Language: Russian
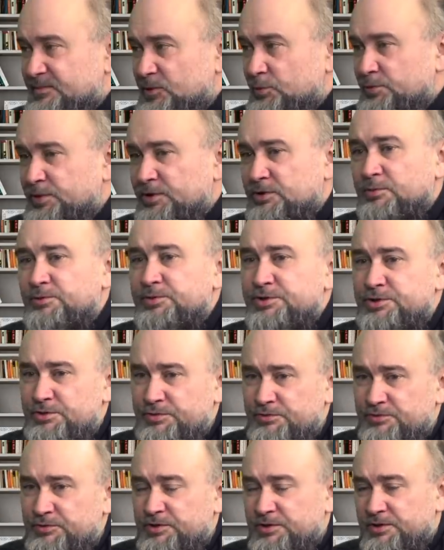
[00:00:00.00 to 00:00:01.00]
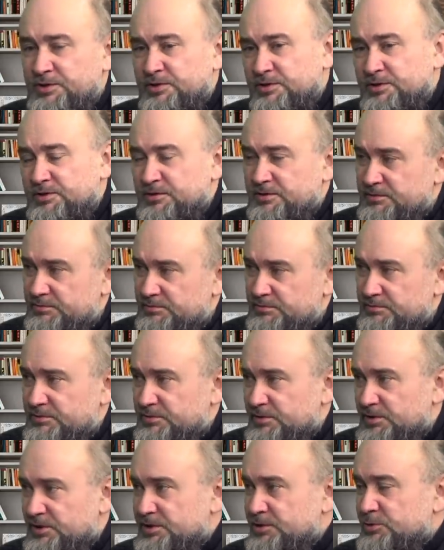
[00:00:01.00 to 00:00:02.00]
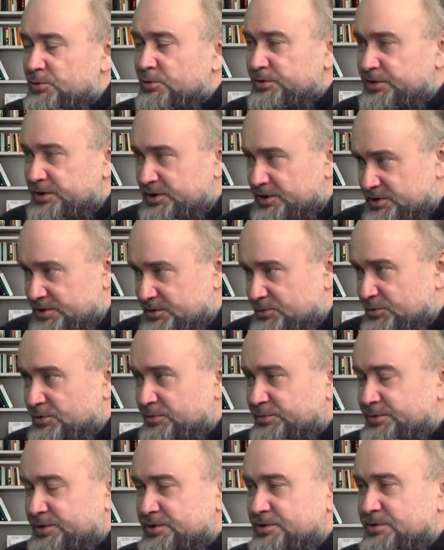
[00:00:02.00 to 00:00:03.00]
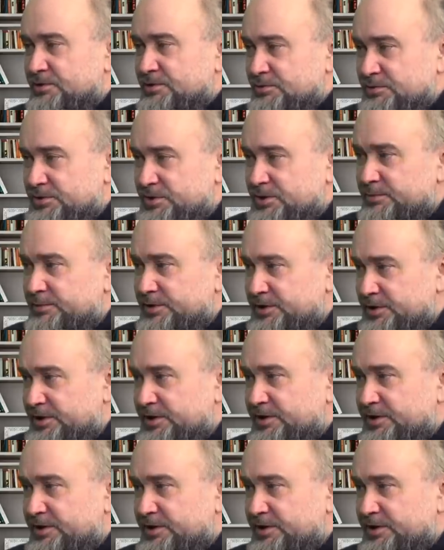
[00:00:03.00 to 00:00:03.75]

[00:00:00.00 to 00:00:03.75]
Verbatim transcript: Ну, потом еще вот этот раскол, не да, раскол, раскол между да. русскими и